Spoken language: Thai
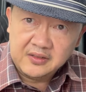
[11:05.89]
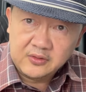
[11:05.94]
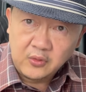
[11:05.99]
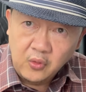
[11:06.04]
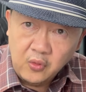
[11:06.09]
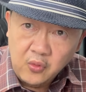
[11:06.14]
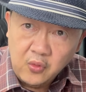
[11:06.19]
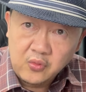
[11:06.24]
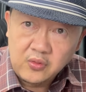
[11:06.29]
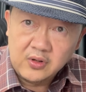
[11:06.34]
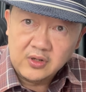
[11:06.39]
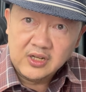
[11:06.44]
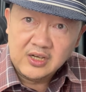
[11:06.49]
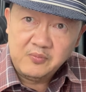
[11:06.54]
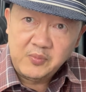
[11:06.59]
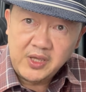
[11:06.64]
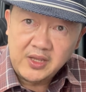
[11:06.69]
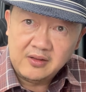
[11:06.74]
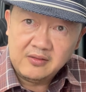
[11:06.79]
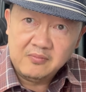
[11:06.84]
ถูกหรือ
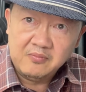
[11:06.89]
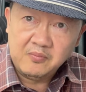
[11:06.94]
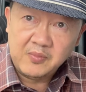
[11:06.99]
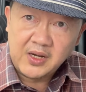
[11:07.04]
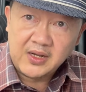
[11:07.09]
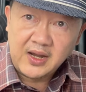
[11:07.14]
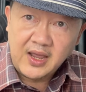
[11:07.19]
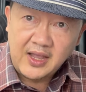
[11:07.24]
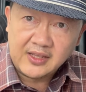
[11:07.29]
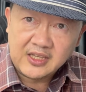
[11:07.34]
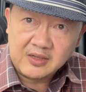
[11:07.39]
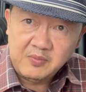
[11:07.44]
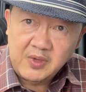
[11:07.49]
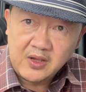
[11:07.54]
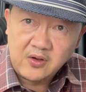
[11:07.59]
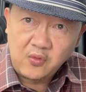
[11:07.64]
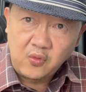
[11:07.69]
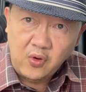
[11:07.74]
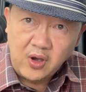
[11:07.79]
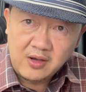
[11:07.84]
ผิดมันอาจจะมี
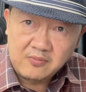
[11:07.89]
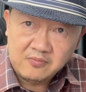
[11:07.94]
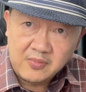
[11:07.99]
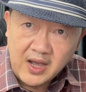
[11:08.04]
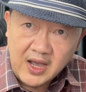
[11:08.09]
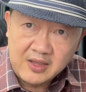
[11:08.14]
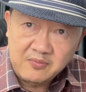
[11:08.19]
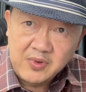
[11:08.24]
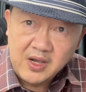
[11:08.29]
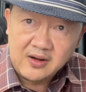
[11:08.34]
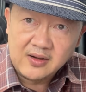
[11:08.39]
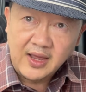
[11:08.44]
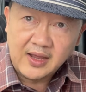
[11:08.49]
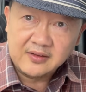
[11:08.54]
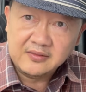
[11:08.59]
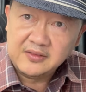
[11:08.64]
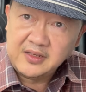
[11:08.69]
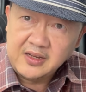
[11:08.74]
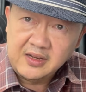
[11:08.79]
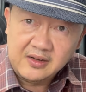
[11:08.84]
ความหมายเบื้องหลัง
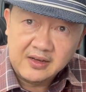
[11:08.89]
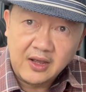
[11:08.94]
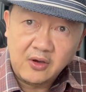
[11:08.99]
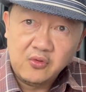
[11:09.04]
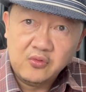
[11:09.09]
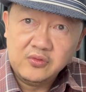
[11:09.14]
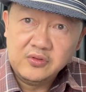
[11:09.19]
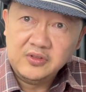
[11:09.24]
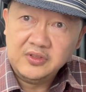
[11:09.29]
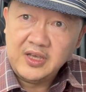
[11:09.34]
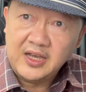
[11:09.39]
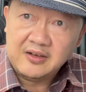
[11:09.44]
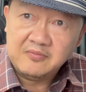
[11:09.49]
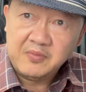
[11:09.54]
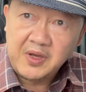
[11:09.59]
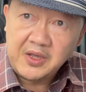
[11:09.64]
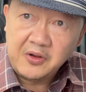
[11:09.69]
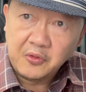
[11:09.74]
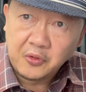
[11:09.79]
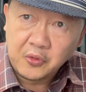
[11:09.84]
ที่เรายัง
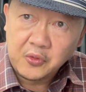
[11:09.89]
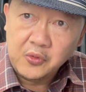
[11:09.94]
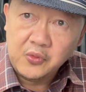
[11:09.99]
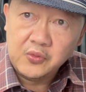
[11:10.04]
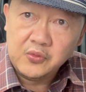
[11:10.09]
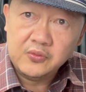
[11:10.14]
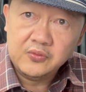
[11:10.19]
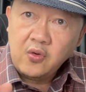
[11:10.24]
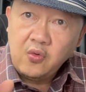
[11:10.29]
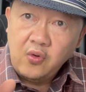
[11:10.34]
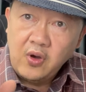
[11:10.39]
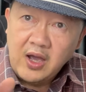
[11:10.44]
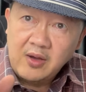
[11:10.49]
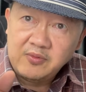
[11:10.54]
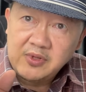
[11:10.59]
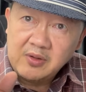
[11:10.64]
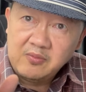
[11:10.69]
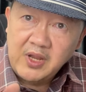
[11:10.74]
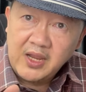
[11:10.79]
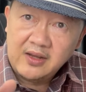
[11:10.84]
ไม่รู้ความ
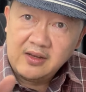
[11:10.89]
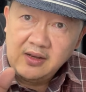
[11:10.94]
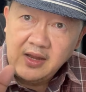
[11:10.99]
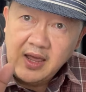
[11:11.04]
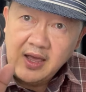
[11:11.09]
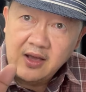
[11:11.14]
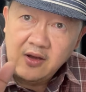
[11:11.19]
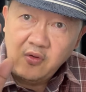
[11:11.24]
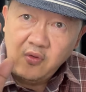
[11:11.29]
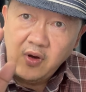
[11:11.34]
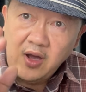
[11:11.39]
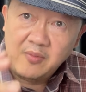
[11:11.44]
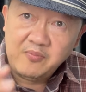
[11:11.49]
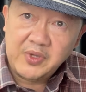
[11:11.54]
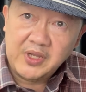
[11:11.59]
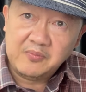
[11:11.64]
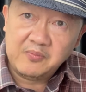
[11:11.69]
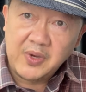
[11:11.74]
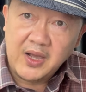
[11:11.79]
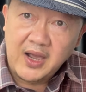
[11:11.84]
สำเร็จและความ
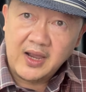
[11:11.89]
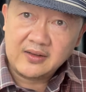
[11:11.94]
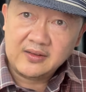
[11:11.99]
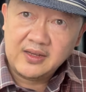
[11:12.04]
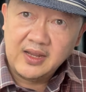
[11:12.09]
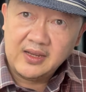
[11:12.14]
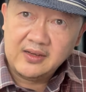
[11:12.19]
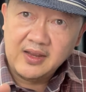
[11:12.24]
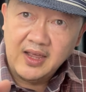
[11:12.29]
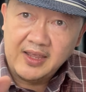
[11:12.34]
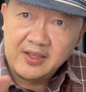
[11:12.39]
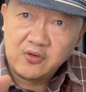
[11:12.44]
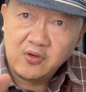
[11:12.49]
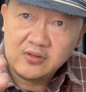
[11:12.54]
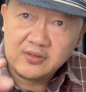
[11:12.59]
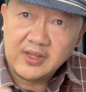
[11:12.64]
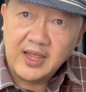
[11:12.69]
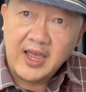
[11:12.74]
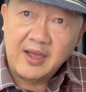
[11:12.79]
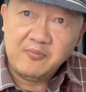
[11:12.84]
ผิดพลาดใดๆก็
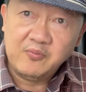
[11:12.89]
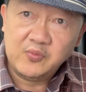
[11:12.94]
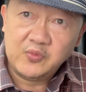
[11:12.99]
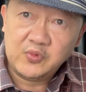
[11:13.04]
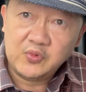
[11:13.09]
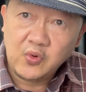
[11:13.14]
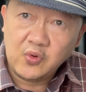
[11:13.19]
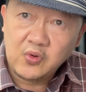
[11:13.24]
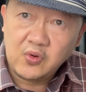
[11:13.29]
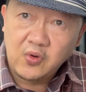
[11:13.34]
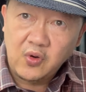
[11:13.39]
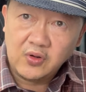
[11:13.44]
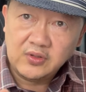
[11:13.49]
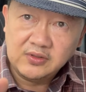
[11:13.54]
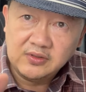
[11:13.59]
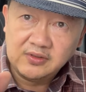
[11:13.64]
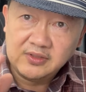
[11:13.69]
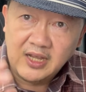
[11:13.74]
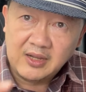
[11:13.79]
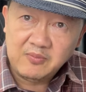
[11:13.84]
ตามทุกคน
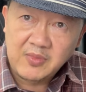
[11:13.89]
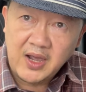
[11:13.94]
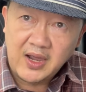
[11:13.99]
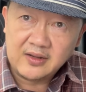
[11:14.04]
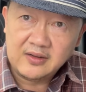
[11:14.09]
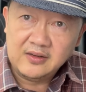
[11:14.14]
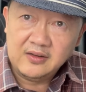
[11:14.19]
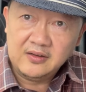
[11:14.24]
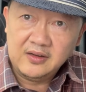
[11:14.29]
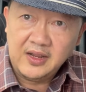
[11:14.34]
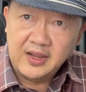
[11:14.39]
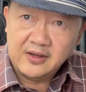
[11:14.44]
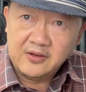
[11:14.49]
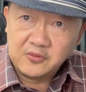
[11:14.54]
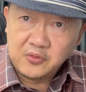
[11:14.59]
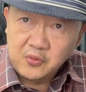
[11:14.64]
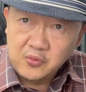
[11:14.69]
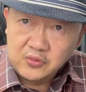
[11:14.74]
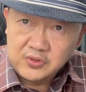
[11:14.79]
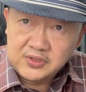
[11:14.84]
สามารถเรียน
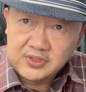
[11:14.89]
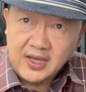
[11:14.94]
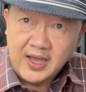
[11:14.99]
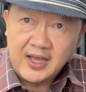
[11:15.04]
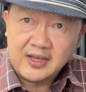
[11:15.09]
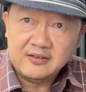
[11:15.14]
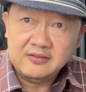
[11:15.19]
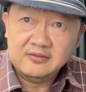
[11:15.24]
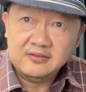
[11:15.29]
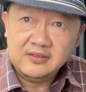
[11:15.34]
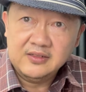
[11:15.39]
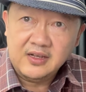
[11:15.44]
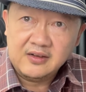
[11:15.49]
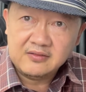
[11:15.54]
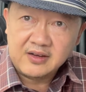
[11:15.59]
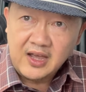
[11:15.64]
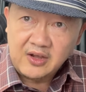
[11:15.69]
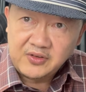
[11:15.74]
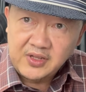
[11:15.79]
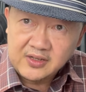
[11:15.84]
รู้จากเรื่อง
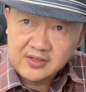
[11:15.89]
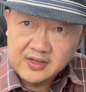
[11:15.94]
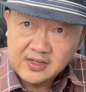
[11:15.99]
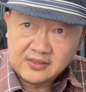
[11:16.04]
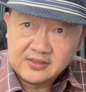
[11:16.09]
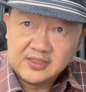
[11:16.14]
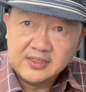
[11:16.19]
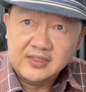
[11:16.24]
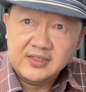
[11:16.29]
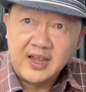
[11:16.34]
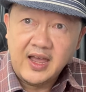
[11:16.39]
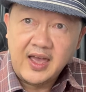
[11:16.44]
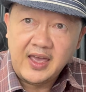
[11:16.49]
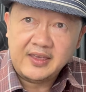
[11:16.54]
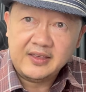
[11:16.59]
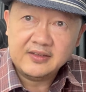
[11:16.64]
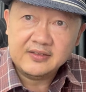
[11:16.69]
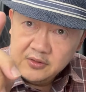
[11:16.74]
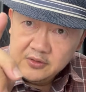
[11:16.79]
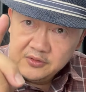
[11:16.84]
ราวที่เกิดขึ้นได้
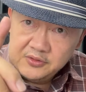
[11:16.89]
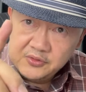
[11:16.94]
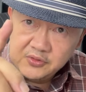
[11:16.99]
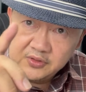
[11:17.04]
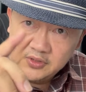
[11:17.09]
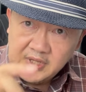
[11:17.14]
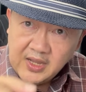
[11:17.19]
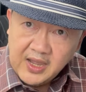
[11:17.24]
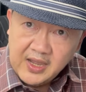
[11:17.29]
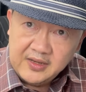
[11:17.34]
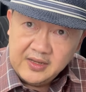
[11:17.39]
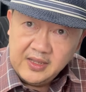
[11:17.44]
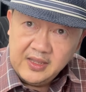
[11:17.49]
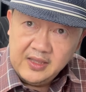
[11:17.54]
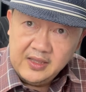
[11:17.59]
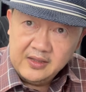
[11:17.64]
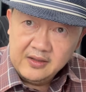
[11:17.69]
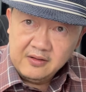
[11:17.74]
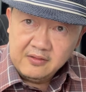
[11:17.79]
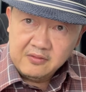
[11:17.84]
สุดท้ายนี้
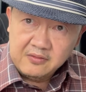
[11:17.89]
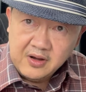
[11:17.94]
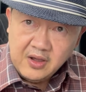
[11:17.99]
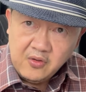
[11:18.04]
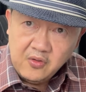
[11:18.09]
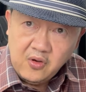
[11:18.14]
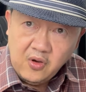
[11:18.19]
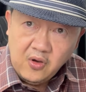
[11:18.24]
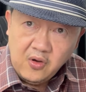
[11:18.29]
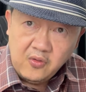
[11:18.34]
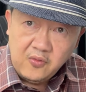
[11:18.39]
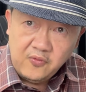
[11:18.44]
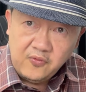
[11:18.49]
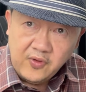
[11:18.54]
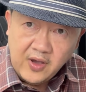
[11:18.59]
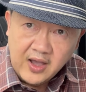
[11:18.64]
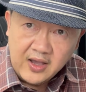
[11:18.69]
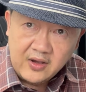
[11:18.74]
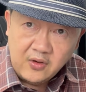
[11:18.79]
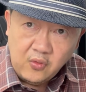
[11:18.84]
เราขอ
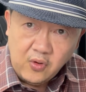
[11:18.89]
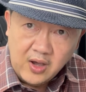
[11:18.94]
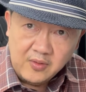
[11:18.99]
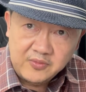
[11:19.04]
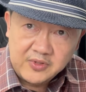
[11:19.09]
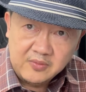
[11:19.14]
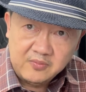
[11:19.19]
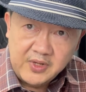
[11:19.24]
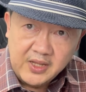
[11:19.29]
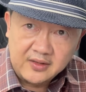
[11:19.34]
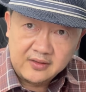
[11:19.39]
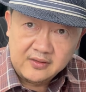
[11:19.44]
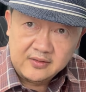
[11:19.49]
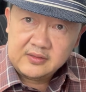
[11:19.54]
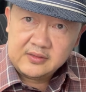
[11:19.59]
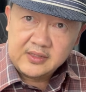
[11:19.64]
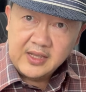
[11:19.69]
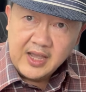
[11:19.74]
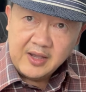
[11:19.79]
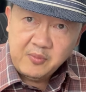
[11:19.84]
ฝากความสำเร็จ
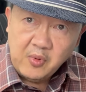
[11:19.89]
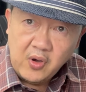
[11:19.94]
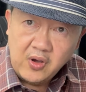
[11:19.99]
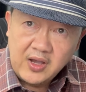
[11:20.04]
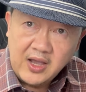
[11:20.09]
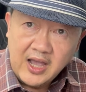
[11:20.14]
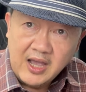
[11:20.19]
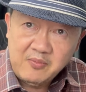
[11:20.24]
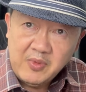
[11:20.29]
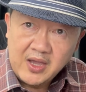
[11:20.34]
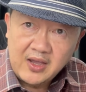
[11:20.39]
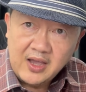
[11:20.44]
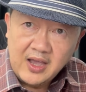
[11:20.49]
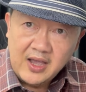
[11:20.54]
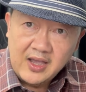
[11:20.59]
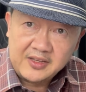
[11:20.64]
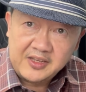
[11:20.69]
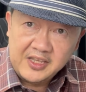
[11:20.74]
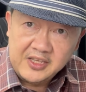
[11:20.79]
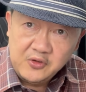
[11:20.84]
จากพ่อค้าแม่ค้า
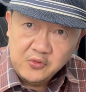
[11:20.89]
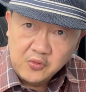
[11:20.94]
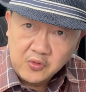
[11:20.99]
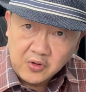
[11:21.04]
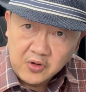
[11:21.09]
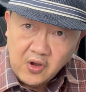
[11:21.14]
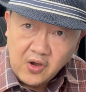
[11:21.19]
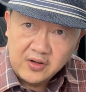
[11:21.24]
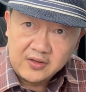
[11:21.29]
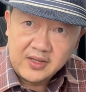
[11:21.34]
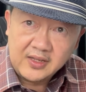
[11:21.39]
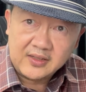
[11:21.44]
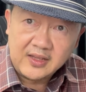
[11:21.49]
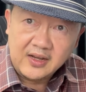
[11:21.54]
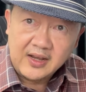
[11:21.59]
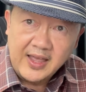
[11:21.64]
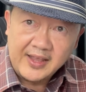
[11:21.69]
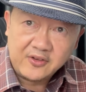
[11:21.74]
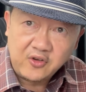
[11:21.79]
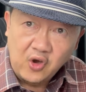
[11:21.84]
ที่อยู่รอดในต
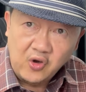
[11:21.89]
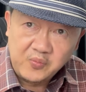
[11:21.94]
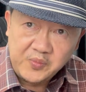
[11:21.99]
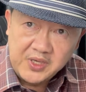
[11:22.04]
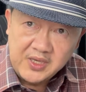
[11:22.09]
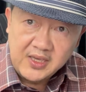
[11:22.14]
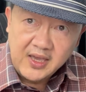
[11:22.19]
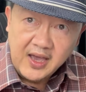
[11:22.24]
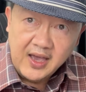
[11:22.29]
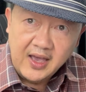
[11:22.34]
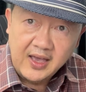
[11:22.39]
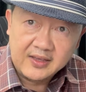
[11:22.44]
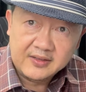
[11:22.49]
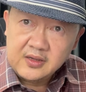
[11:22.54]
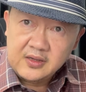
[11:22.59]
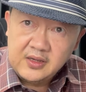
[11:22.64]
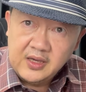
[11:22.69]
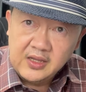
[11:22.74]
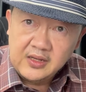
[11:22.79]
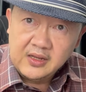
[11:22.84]
ลาดของพี่ยา
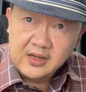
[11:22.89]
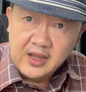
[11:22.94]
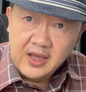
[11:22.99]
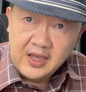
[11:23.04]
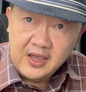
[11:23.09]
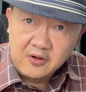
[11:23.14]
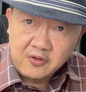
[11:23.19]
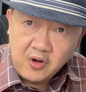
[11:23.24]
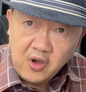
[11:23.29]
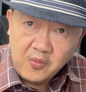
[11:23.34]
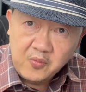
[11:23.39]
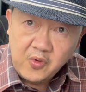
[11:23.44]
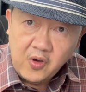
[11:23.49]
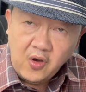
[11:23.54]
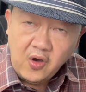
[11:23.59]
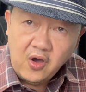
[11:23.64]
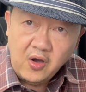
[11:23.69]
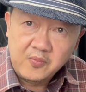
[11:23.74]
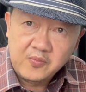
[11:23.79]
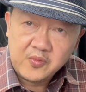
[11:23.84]
คิดให้รอบค
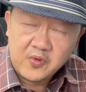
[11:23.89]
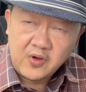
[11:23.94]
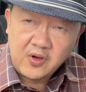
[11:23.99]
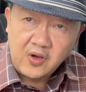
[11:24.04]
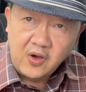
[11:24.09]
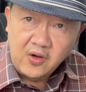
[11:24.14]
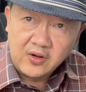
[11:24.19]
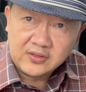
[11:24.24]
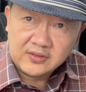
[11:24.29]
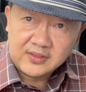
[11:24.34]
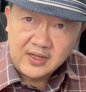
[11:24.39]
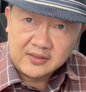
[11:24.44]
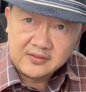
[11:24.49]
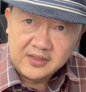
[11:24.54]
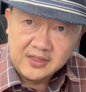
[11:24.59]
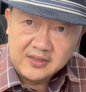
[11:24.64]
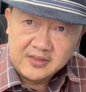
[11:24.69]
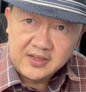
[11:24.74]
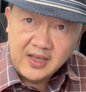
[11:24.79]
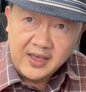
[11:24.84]
อบก่อนตัด
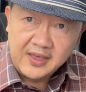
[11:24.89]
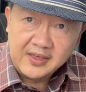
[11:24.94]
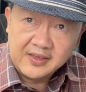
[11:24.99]
สินใจ